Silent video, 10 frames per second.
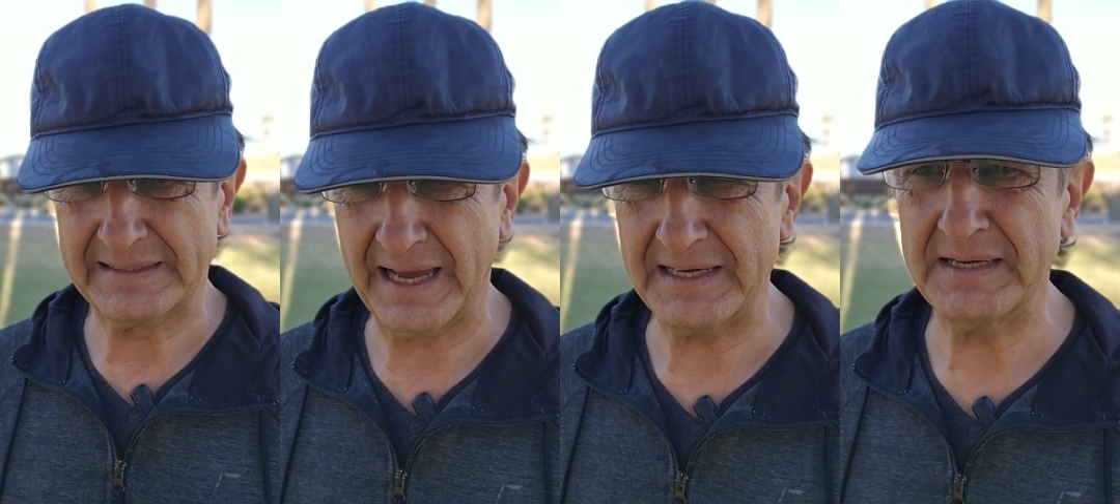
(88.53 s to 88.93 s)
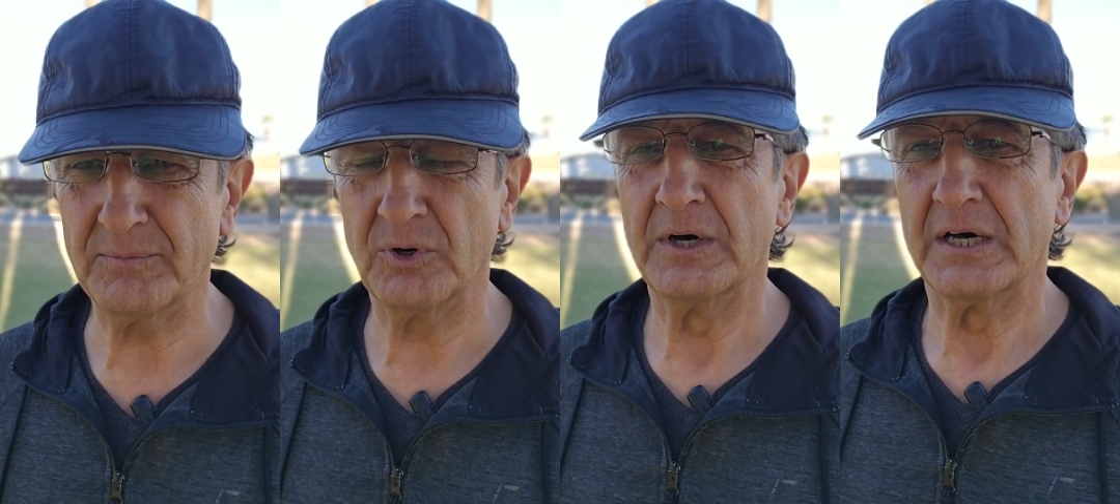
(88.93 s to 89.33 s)
Te
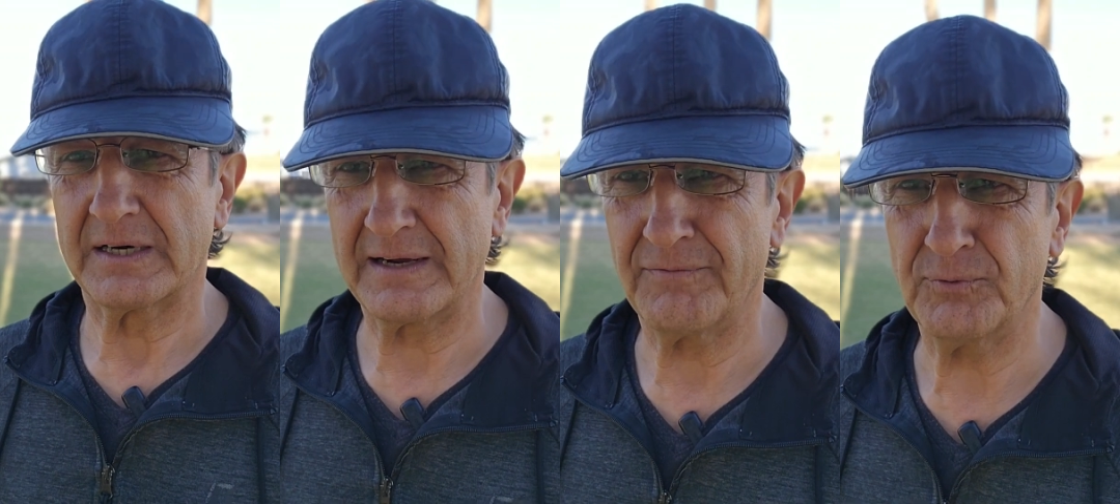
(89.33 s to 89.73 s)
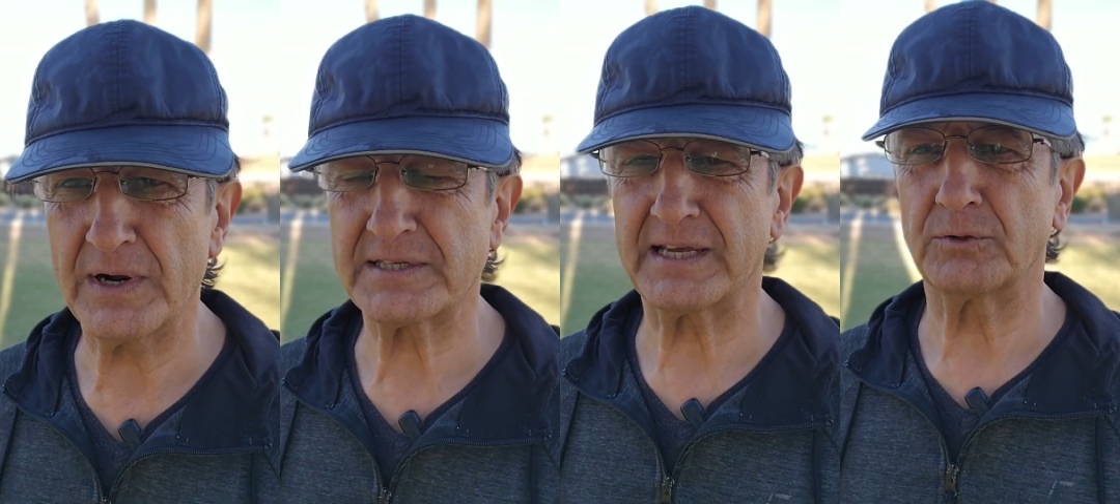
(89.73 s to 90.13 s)
animo,
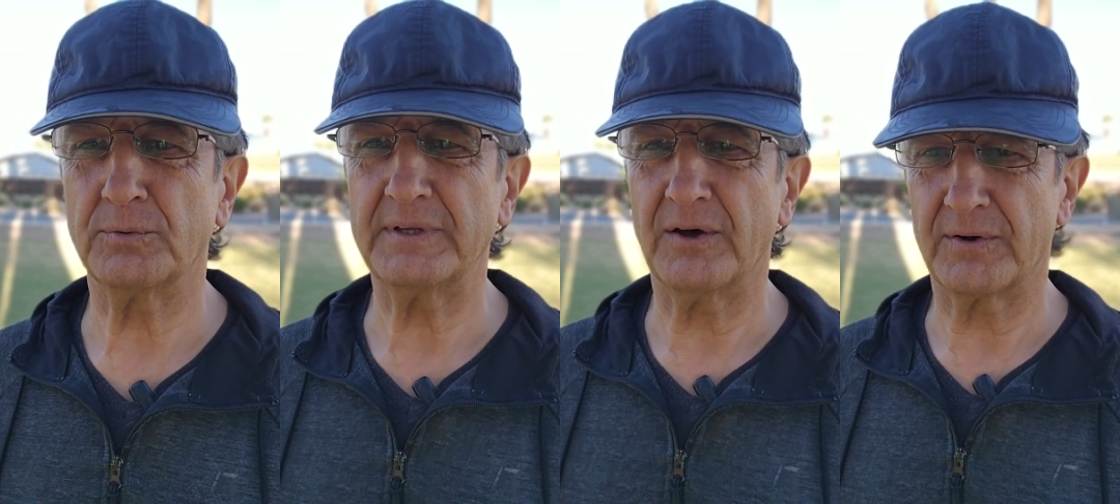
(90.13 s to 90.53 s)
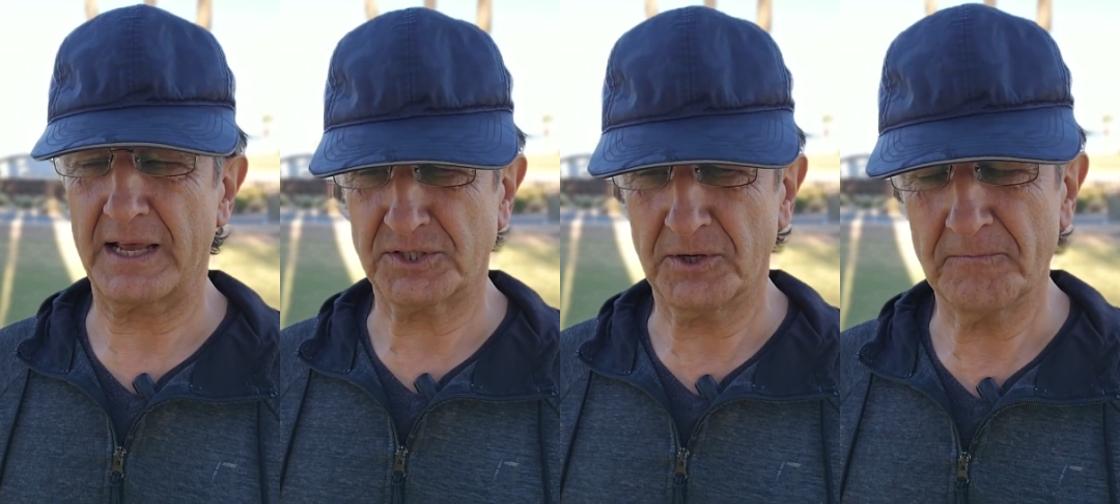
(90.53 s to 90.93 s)
refuerza tu vida de
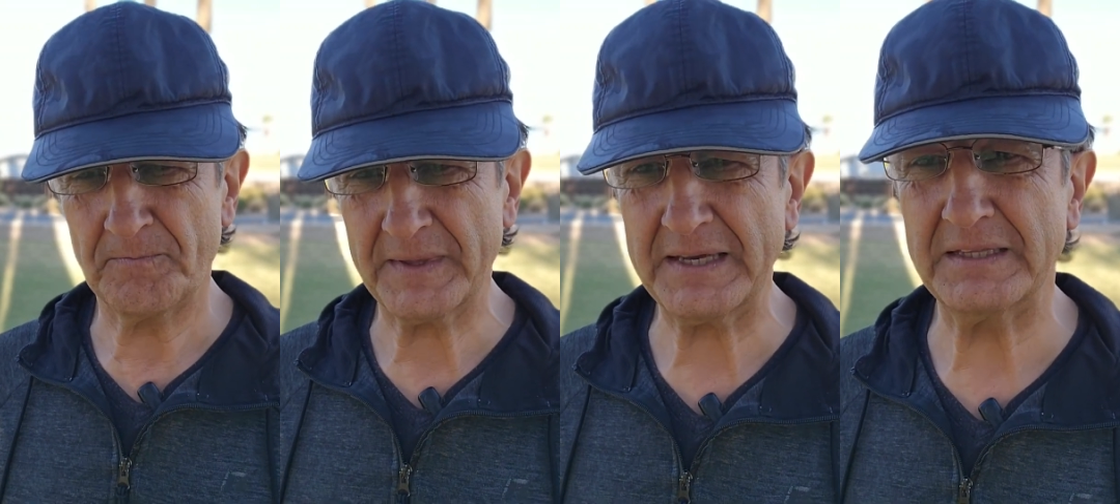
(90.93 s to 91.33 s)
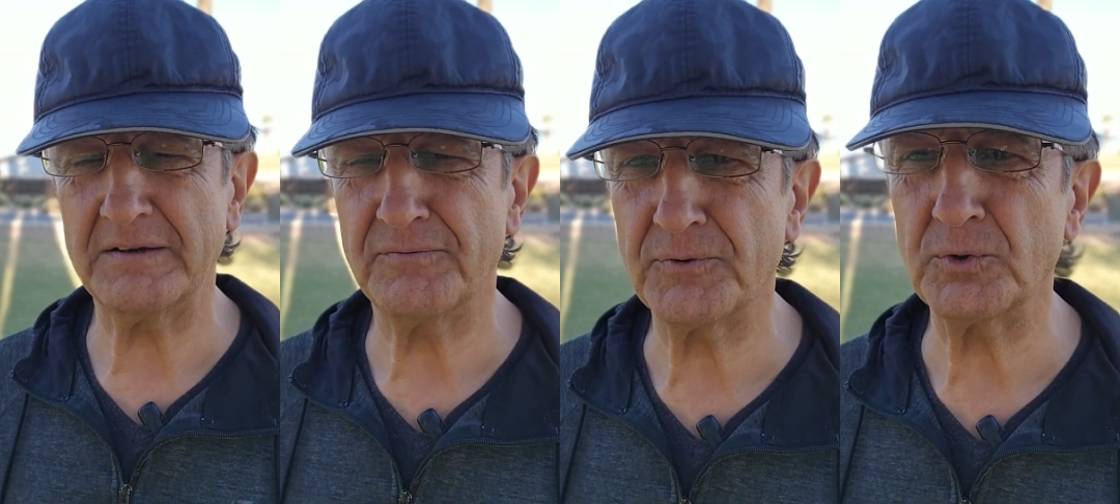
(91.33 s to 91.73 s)
oración y
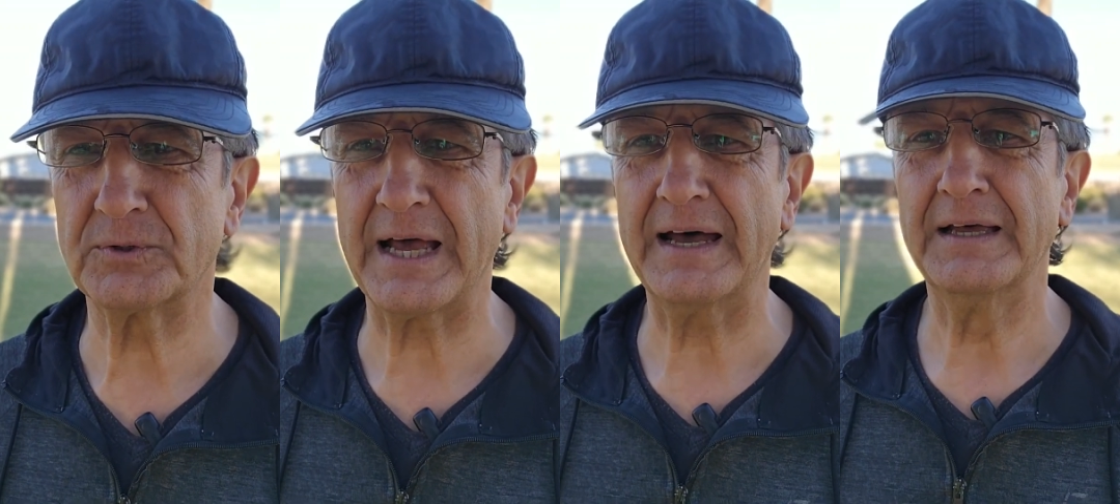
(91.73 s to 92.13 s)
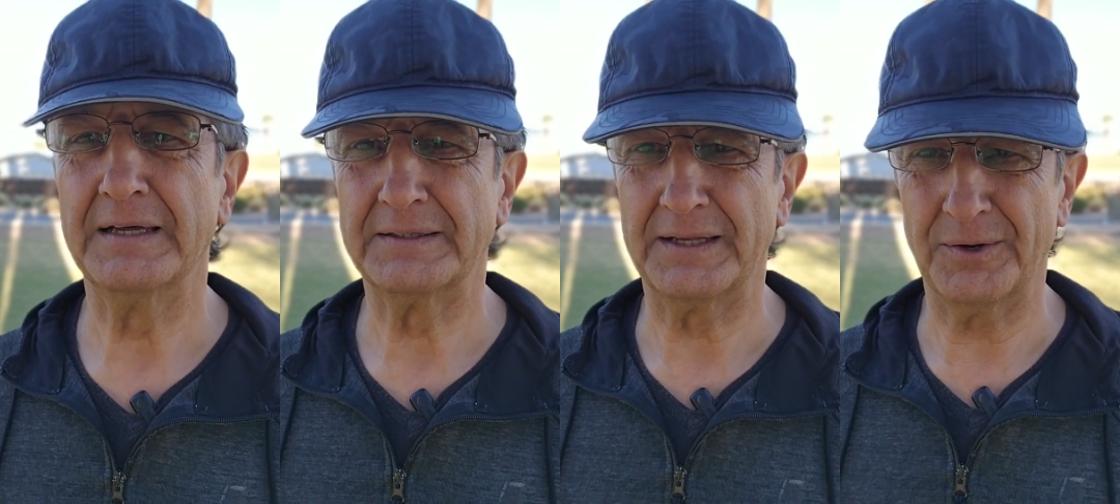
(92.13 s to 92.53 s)
disfruta
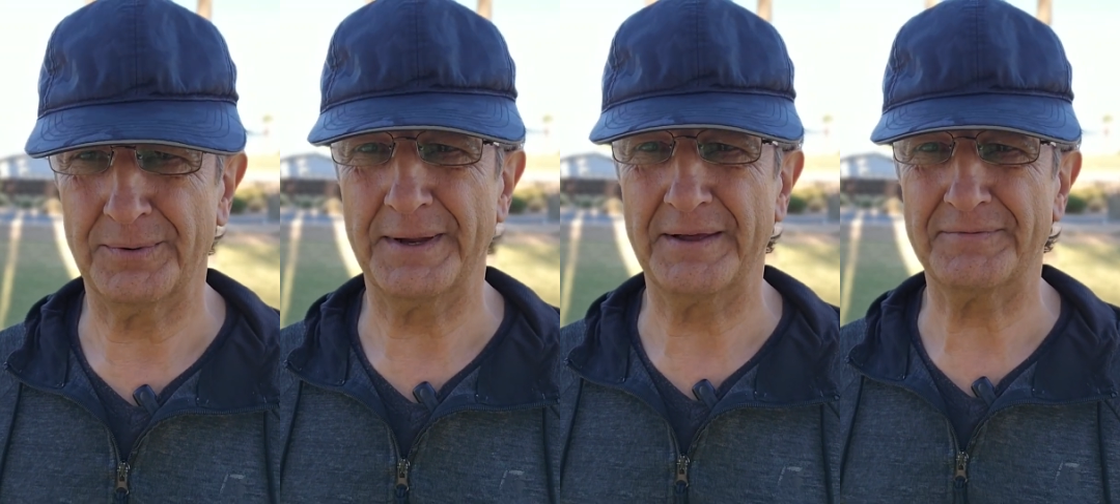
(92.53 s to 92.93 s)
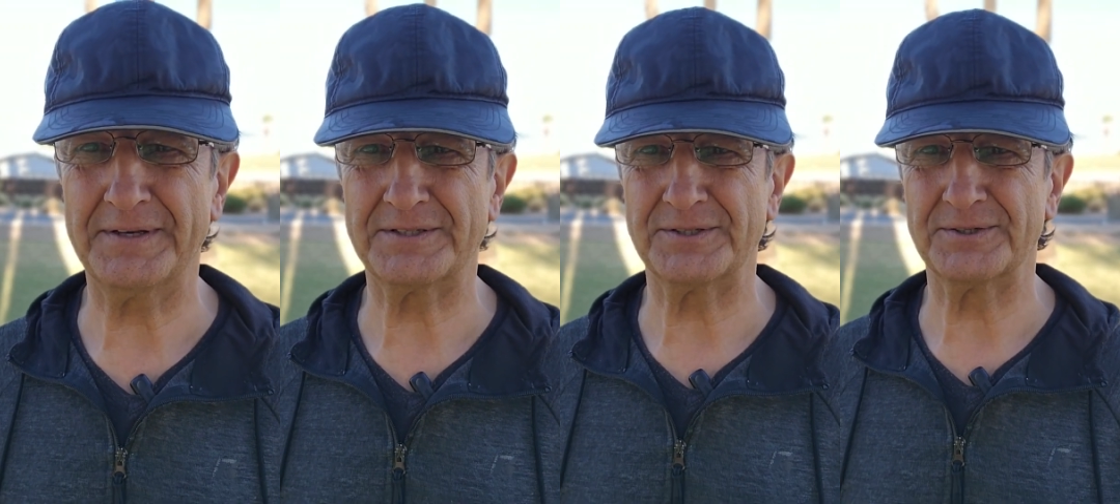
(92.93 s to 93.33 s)
de los
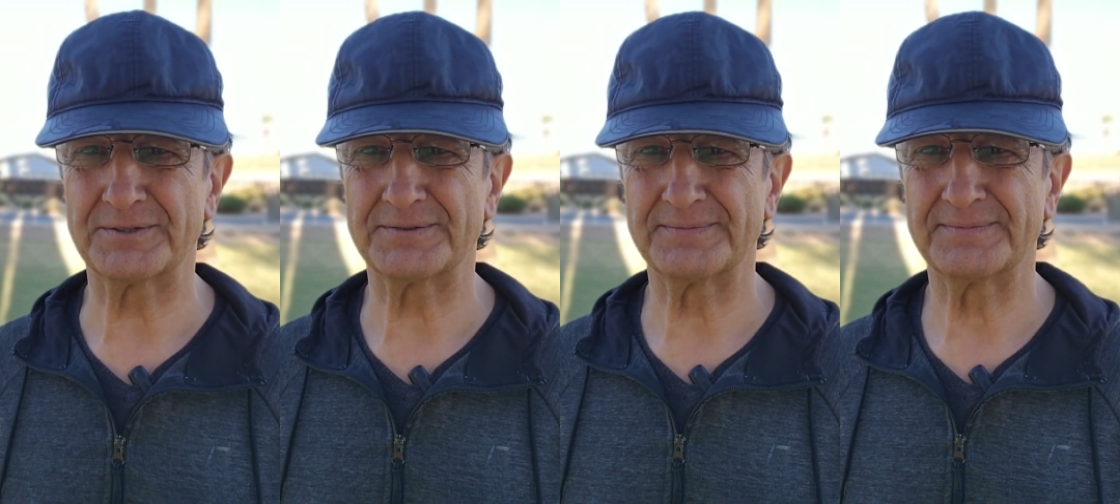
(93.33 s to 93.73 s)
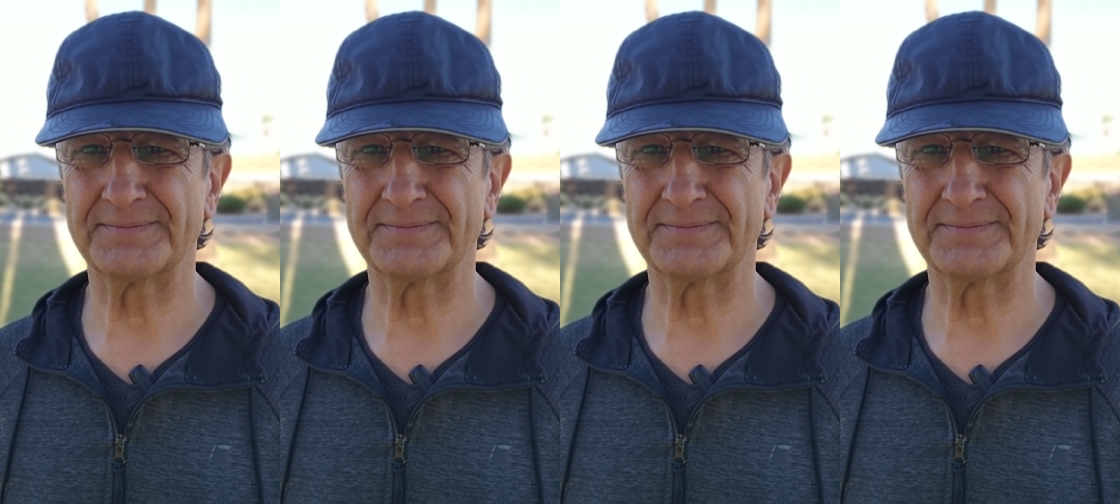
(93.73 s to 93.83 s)
beneficios.